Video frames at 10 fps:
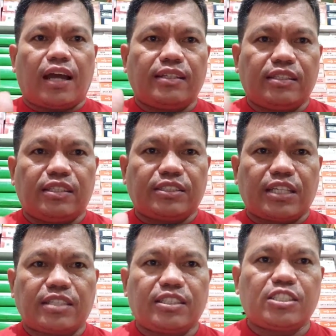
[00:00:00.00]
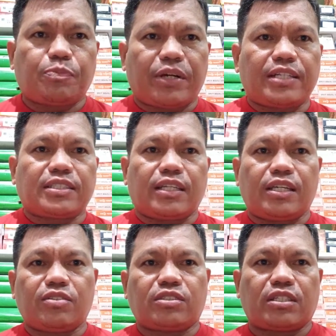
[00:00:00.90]
under chassis parts ng
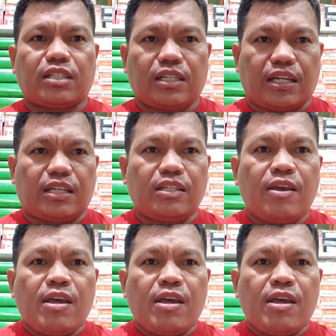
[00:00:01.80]
iyong sasakyan